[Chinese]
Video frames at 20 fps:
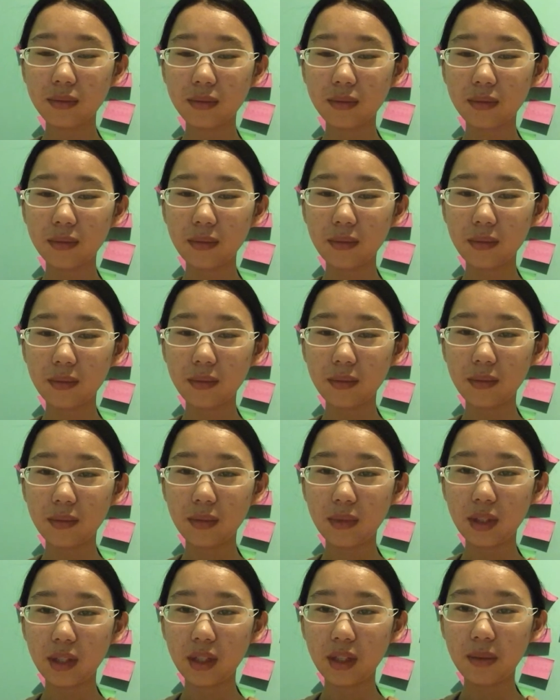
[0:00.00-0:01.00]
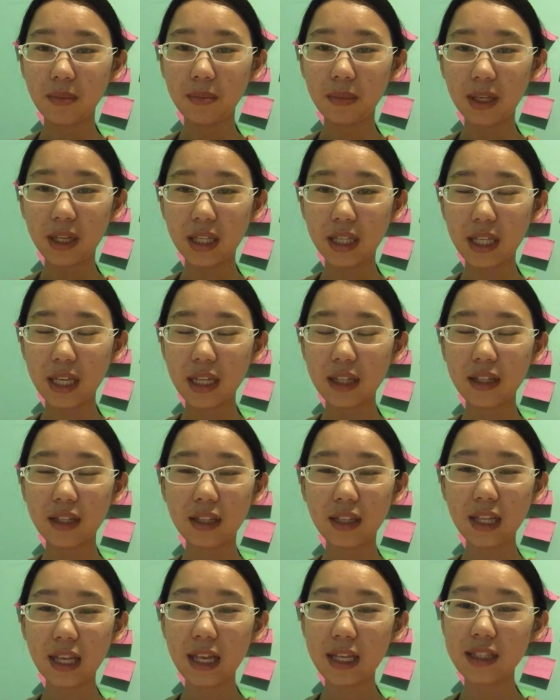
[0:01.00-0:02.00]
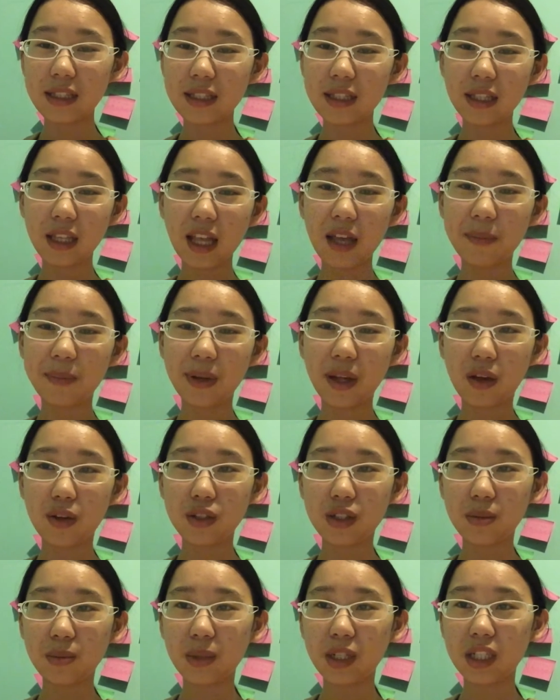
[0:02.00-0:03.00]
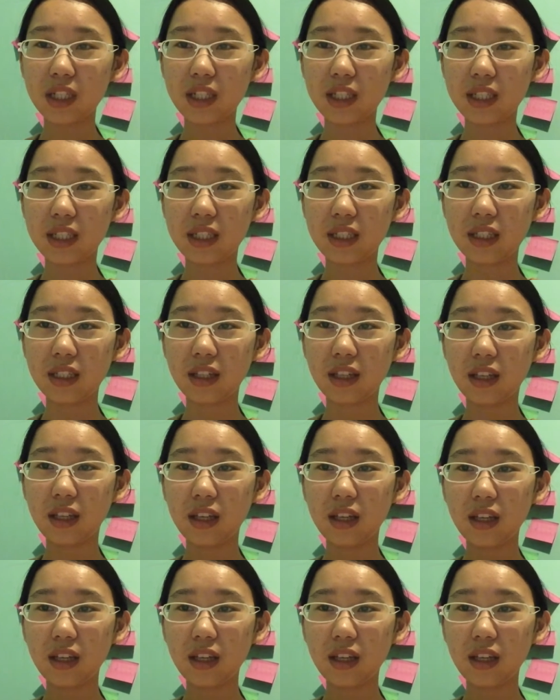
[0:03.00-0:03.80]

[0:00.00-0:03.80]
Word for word: 嗯，每天呢，看似干不了什么事情，